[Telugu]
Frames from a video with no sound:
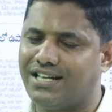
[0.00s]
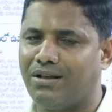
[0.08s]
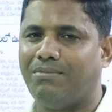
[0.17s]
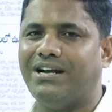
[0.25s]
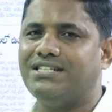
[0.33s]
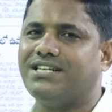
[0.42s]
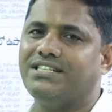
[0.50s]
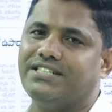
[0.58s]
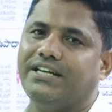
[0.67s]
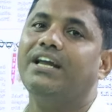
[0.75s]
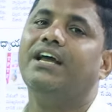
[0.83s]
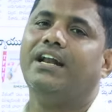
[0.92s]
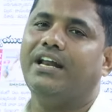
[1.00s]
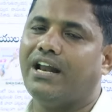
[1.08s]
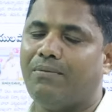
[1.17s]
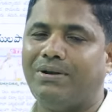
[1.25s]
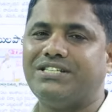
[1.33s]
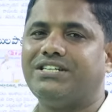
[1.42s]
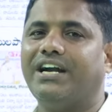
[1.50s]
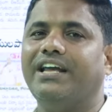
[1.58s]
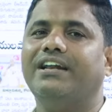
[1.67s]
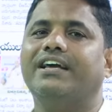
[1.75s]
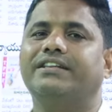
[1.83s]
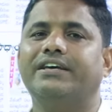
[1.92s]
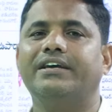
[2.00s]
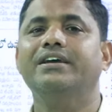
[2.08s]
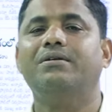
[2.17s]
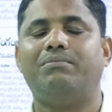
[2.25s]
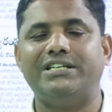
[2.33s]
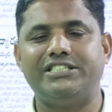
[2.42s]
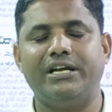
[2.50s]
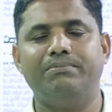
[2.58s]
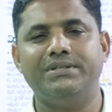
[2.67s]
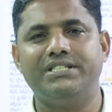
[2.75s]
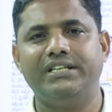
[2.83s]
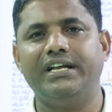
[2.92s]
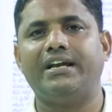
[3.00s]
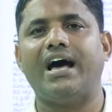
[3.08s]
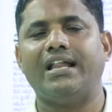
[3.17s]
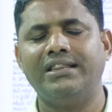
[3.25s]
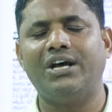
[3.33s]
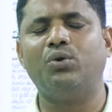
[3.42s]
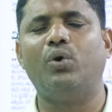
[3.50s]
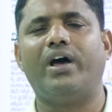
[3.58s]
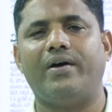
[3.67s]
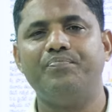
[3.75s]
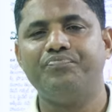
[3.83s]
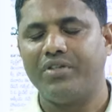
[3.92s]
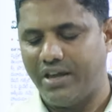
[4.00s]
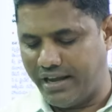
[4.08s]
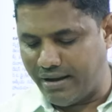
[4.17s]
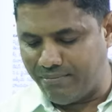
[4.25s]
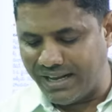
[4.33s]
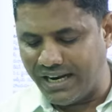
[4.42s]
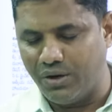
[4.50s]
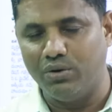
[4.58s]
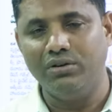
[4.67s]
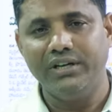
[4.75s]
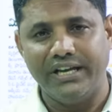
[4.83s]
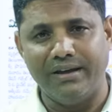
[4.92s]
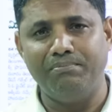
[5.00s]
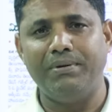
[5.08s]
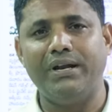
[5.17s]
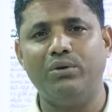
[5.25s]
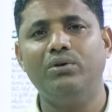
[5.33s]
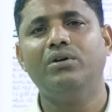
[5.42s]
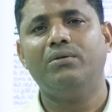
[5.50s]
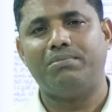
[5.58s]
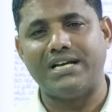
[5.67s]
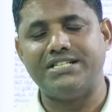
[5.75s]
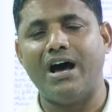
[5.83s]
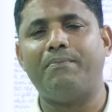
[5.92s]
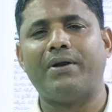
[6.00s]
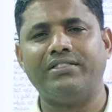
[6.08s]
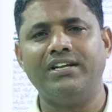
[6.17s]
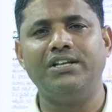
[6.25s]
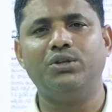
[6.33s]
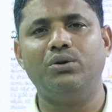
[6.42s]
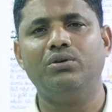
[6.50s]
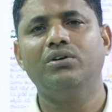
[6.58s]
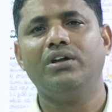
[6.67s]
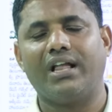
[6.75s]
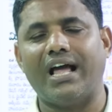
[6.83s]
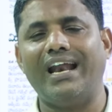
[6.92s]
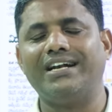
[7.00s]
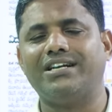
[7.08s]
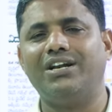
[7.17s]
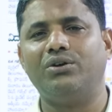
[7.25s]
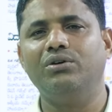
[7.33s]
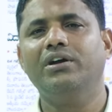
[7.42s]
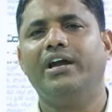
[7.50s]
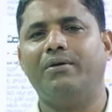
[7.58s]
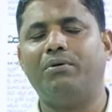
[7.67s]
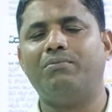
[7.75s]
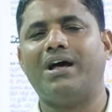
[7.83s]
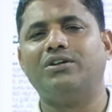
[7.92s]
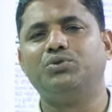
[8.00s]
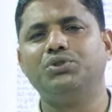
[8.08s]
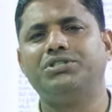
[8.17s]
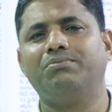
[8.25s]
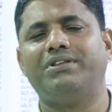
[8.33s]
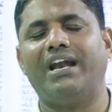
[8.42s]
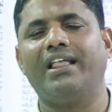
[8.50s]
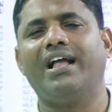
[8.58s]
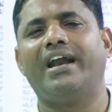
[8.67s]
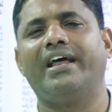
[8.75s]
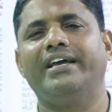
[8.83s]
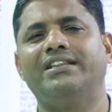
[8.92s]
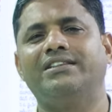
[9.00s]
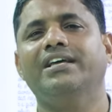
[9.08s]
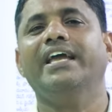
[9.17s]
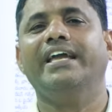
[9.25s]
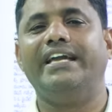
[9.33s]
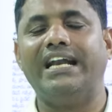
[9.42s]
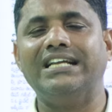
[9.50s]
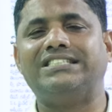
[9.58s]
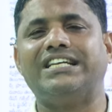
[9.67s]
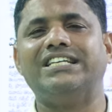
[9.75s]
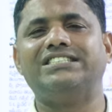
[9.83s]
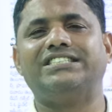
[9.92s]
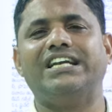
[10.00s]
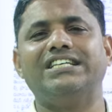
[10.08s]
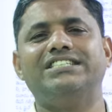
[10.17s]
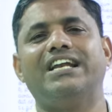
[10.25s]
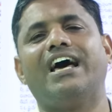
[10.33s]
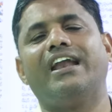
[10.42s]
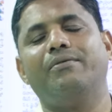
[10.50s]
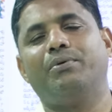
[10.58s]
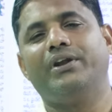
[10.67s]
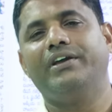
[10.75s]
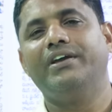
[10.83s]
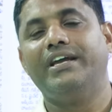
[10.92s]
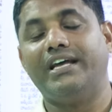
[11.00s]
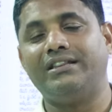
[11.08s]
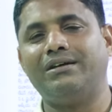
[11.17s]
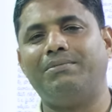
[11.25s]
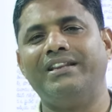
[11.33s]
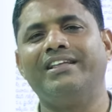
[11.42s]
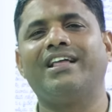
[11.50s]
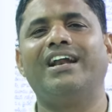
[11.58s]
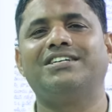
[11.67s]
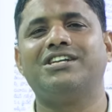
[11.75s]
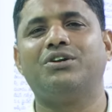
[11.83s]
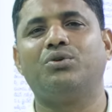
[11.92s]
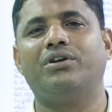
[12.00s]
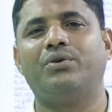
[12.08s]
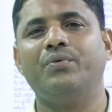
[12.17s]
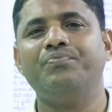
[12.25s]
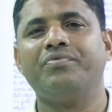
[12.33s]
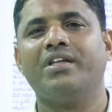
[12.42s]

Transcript: నిజంగా బండి సంజయ్ నేను ఆ ప్రశ్న అడిగింది అయితే మంచి అనిపించింది ఇట్లా అందరూ కూడా ఎమ్మెల్యేలు ఎంపీలు ప్రజాప్రతినిధులు కలెక్టర్లు ఇప్పుడు మనం చూసినాం తెలంగాణ ఎన్ని చిన్న చిన్న జిల్లాలు అయిపోయినాయి ఎంతమంది కలెక్టర్లు ఉన్నారు